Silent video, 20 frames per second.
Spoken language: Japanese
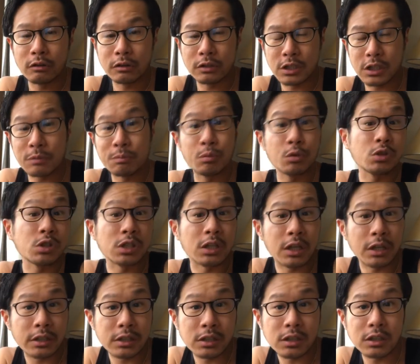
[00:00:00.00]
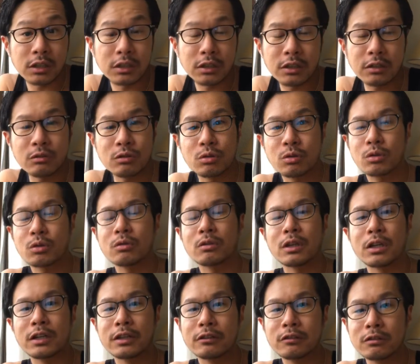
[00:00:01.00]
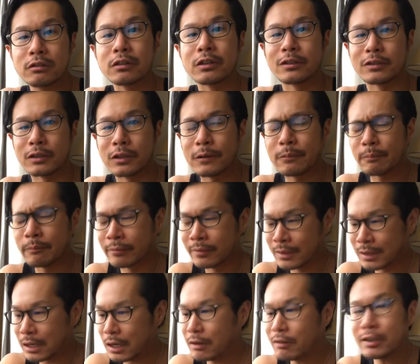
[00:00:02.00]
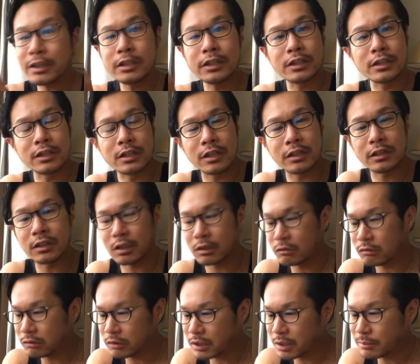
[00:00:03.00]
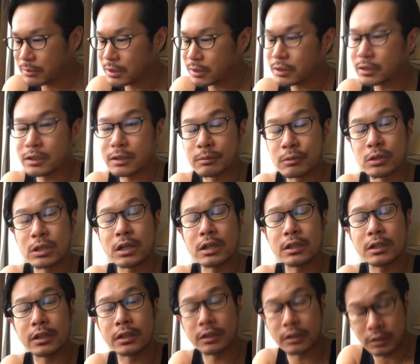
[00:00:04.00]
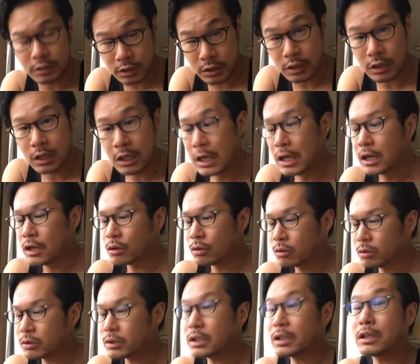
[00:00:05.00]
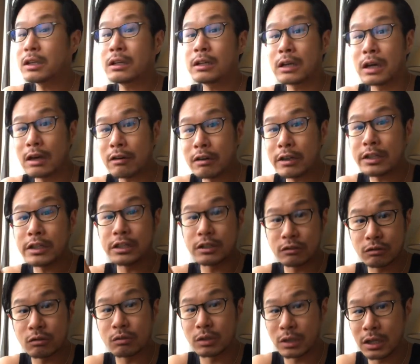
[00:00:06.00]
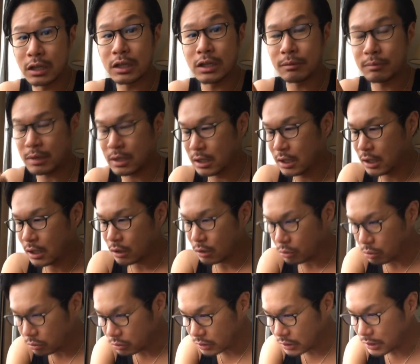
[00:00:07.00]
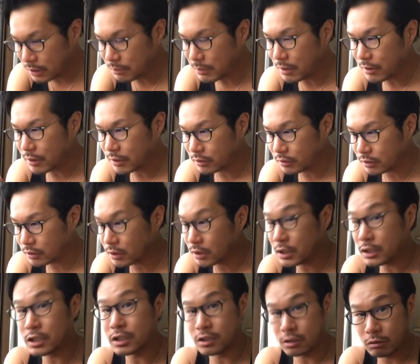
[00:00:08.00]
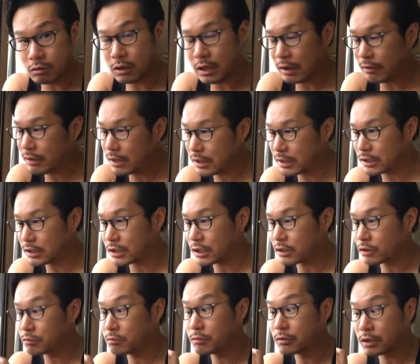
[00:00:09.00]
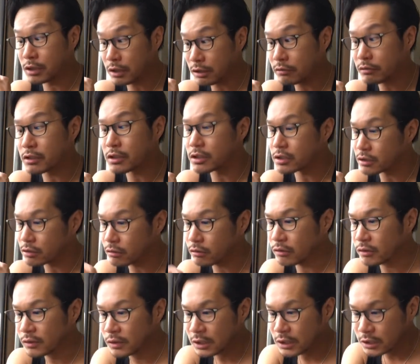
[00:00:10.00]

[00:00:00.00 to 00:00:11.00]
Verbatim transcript: 進歩しないしっていう状況になりうるんですね。ハワイに行きたいなら校庭回っててもしゃあないし、校庭、ハワイに行くのであれば、校庭回るにしろ、ハワイにちゃんと向かうにしろ、